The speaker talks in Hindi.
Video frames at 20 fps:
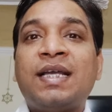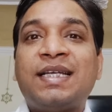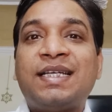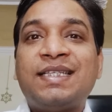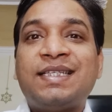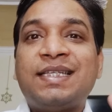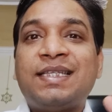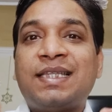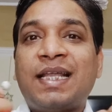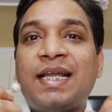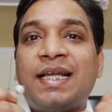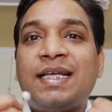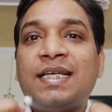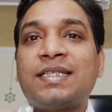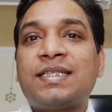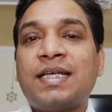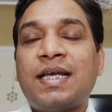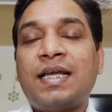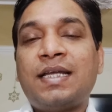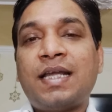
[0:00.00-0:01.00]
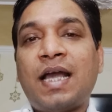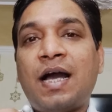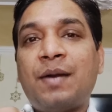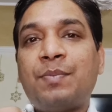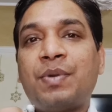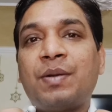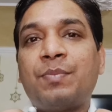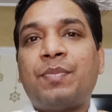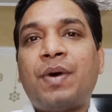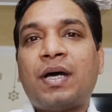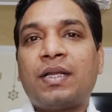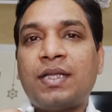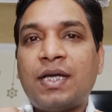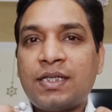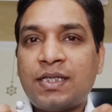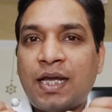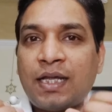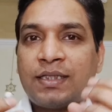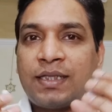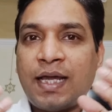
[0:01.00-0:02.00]
किसी तरीके से यहाँ पर
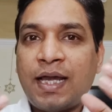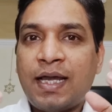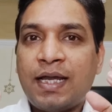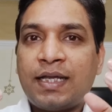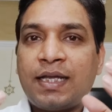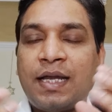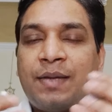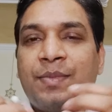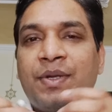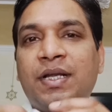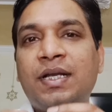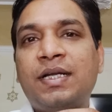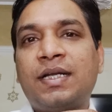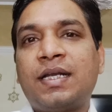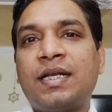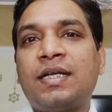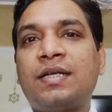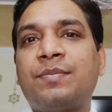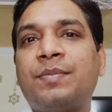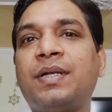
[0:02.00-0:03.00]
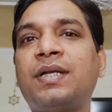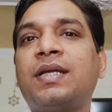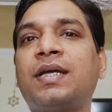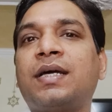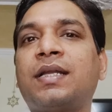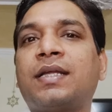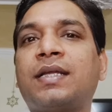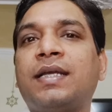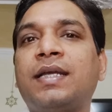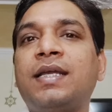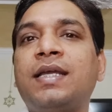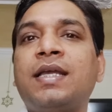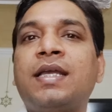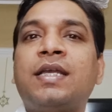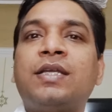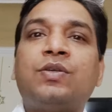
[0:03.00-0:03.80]
बांधा जाता है केमिकल ट्रीटमेंट करके